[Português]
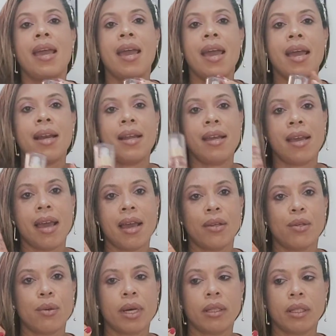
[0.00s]
Ele é
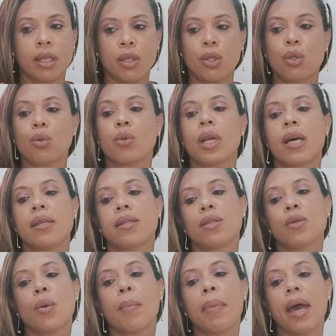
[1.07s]
de uma textura
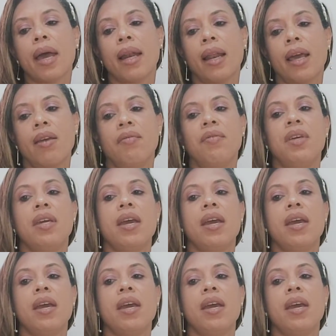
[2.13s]
super leve,